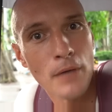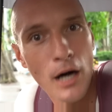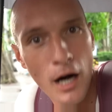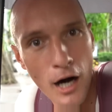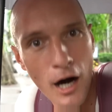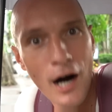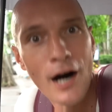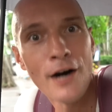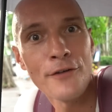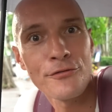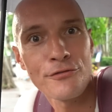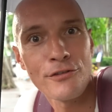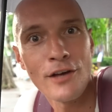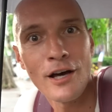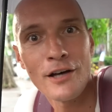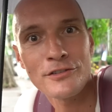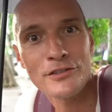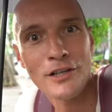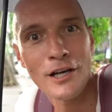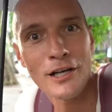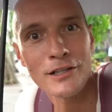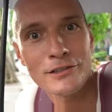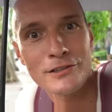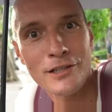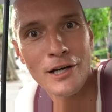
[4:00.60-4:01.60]
Maaf ya,
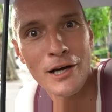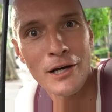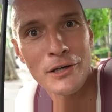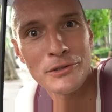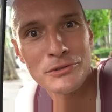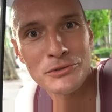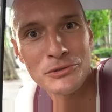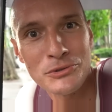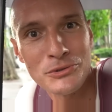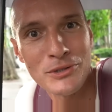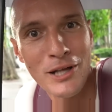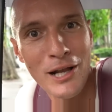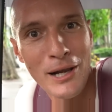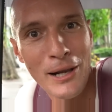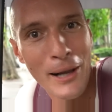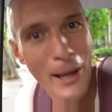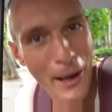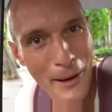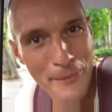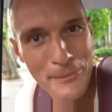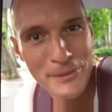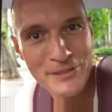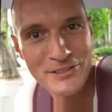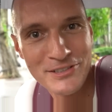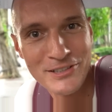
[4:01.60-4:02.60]
saya tahu sudah
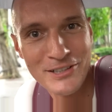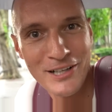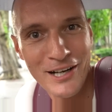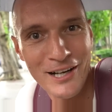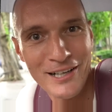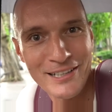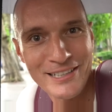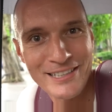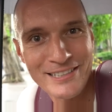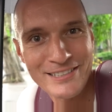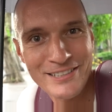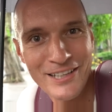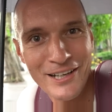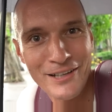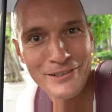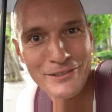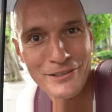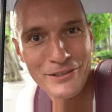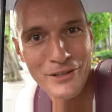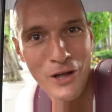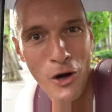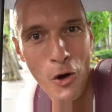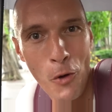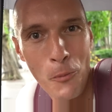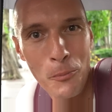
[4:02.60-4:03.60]
lama sekali saya
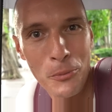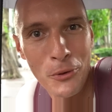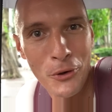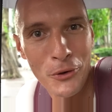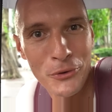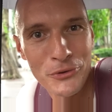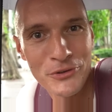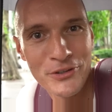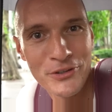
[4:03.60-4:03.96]
tidak upload.